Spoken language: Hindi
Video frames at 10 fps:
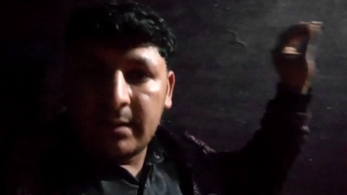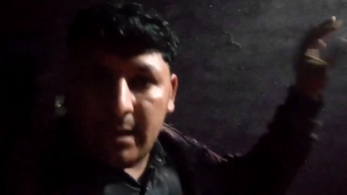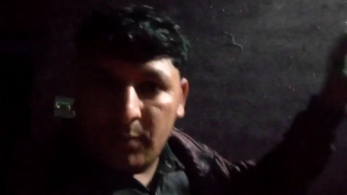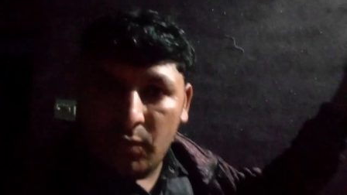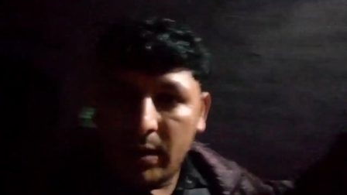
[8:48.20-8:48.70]

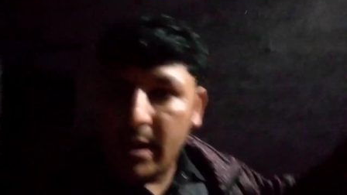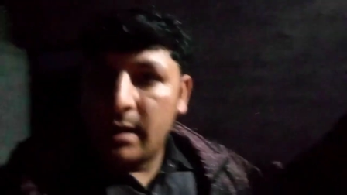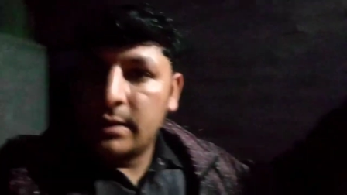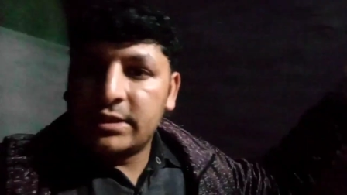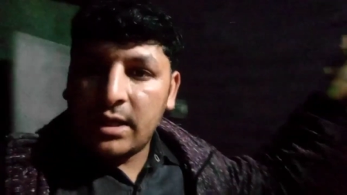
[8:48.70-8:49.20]
टाइम हो गया
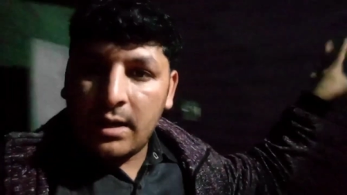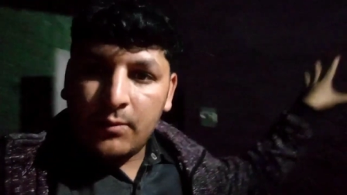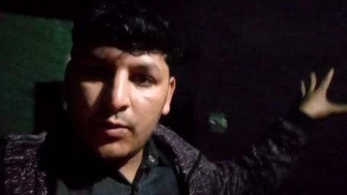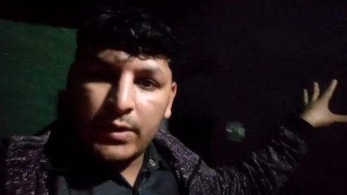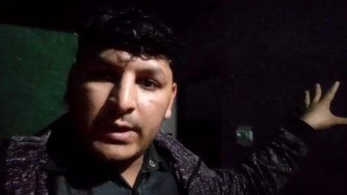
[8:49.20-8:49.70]
है
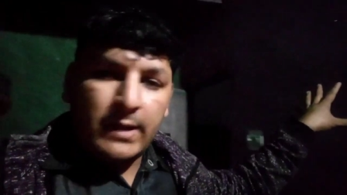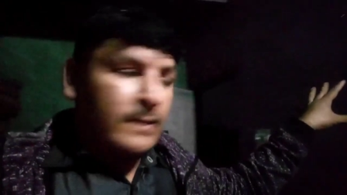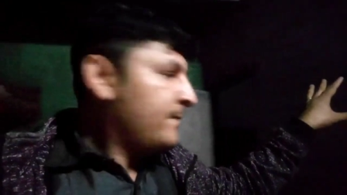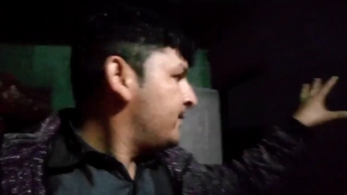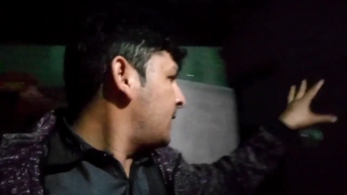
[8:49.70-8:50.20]
शाम हो गई
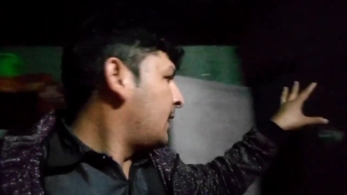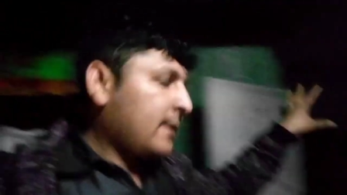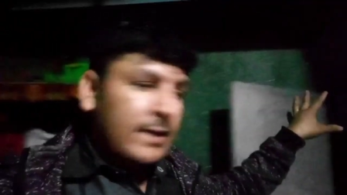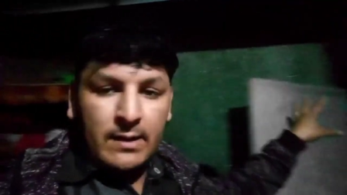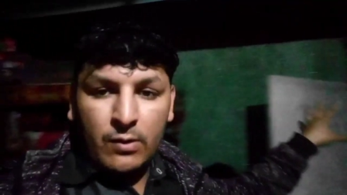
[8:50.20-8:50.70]
है
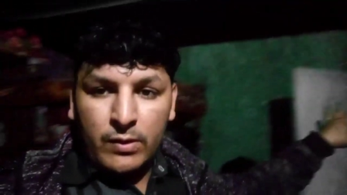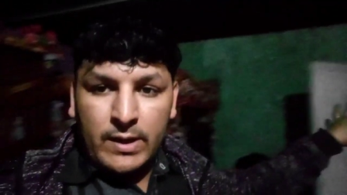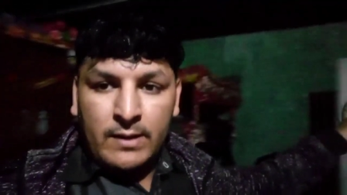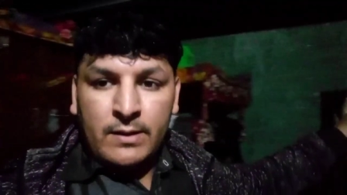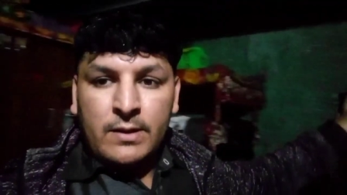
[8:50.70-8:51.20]
अंधेरा हो
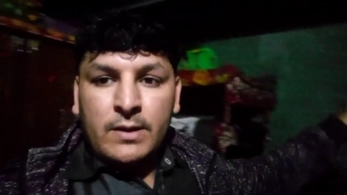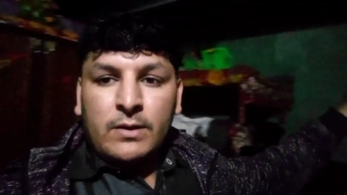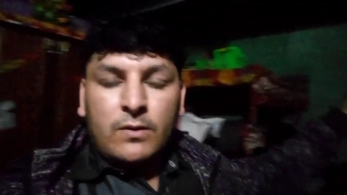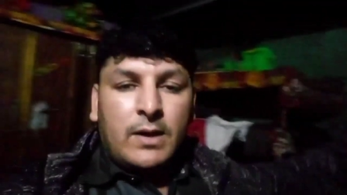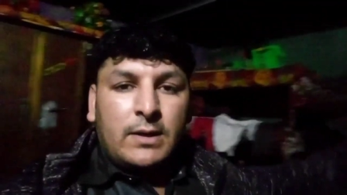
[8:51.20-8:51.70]
गया
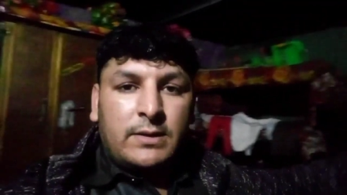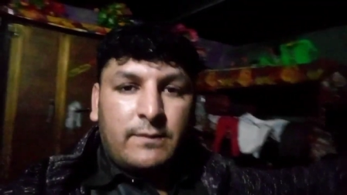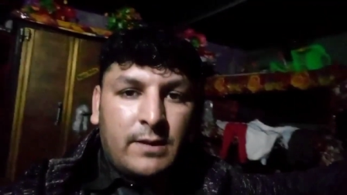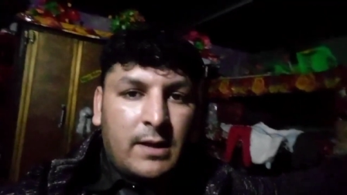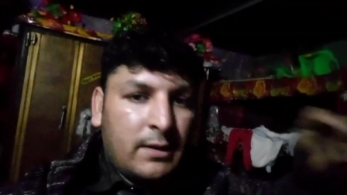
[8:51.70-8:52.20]
तो आज
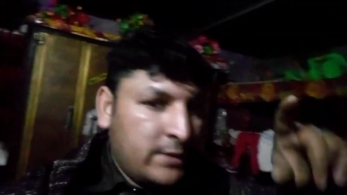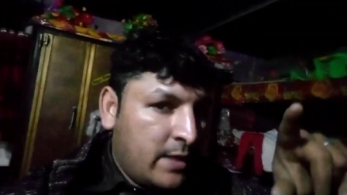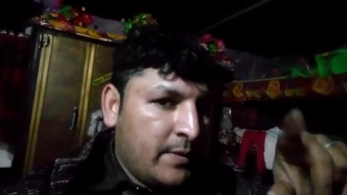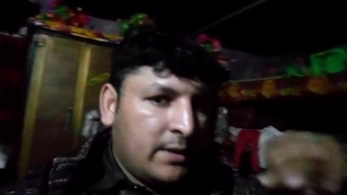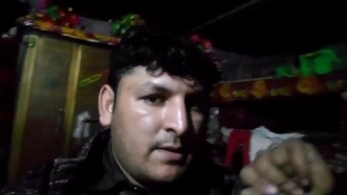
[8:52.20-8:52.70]
का ब्लॉग
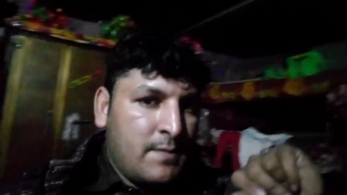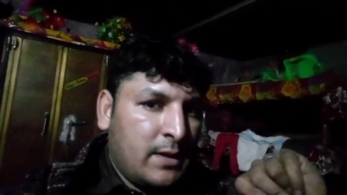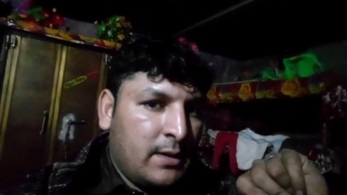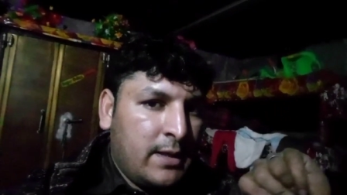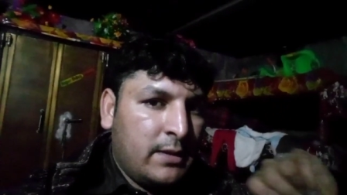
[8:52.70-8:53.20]
यहीं पे ख़त्म
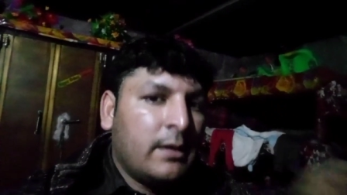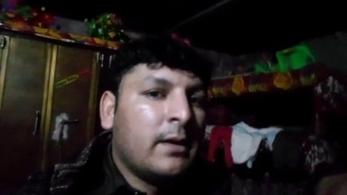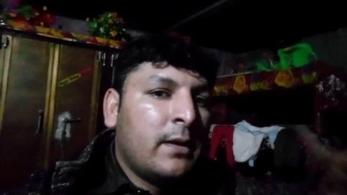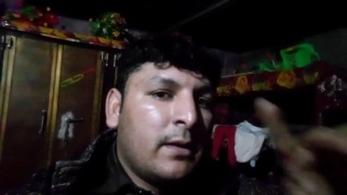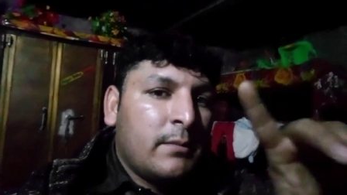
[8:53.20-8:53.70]
करते हैं जी
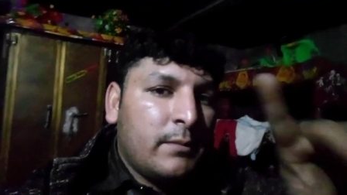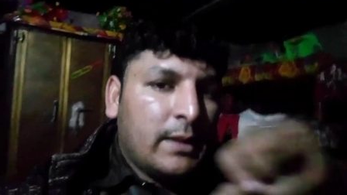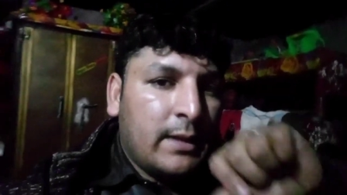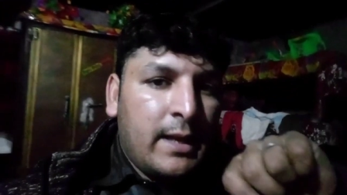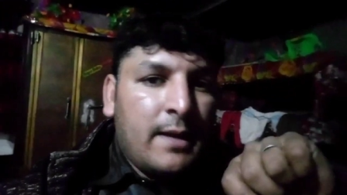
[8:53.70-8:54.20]

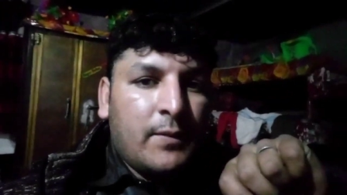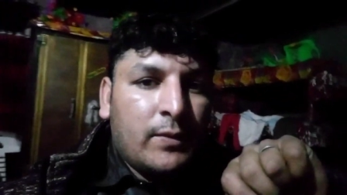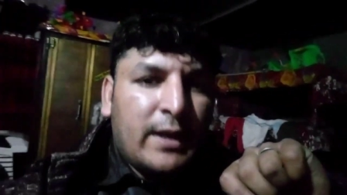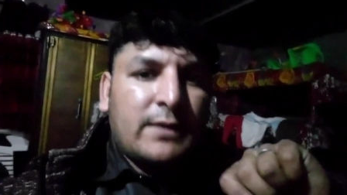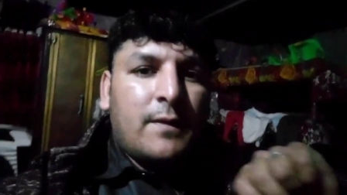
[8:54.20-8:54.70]
मिलते हैं
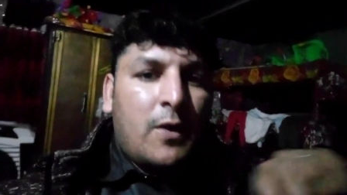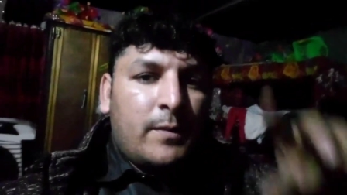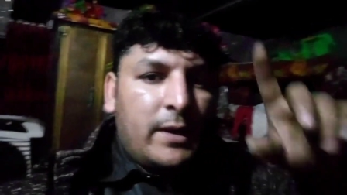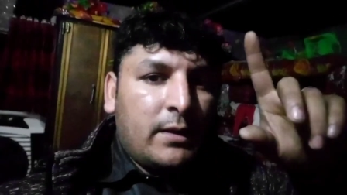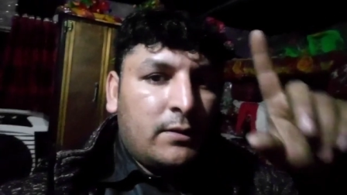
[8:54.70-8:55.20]
आपको नेक्स्ट
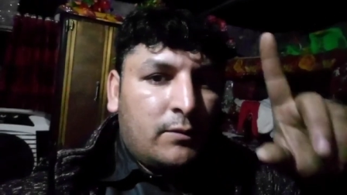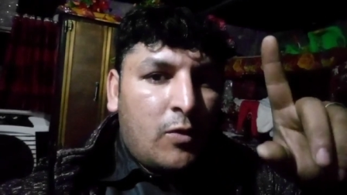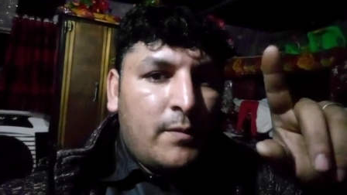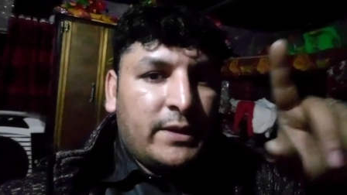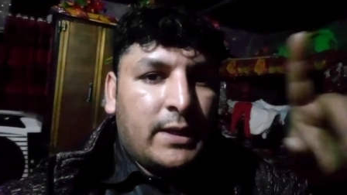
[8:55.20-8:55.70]
ब्लॉग में
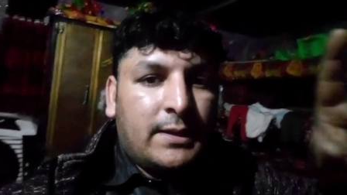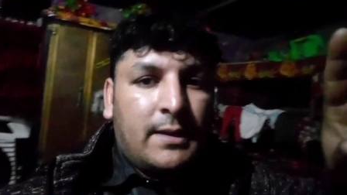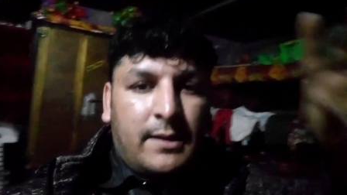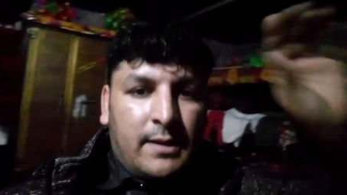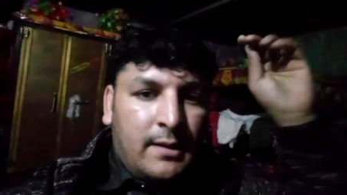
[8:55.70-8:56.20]
दो में याद
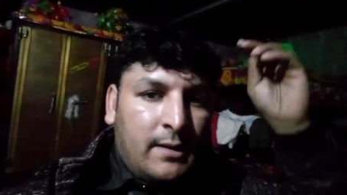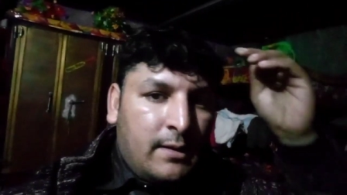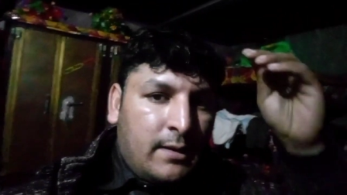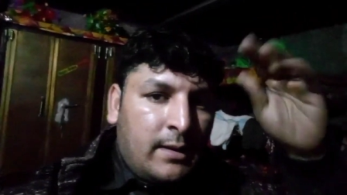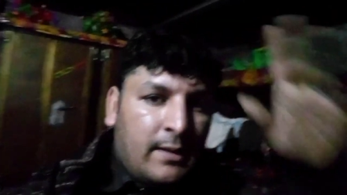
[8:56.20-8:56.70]
रखिएगा
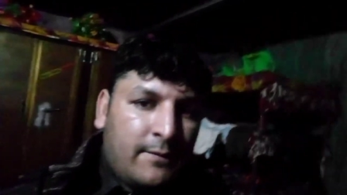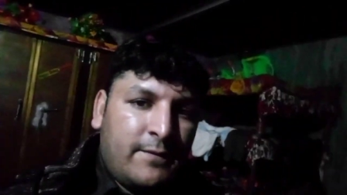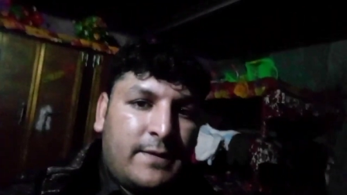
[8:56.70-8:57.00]
अल्लाह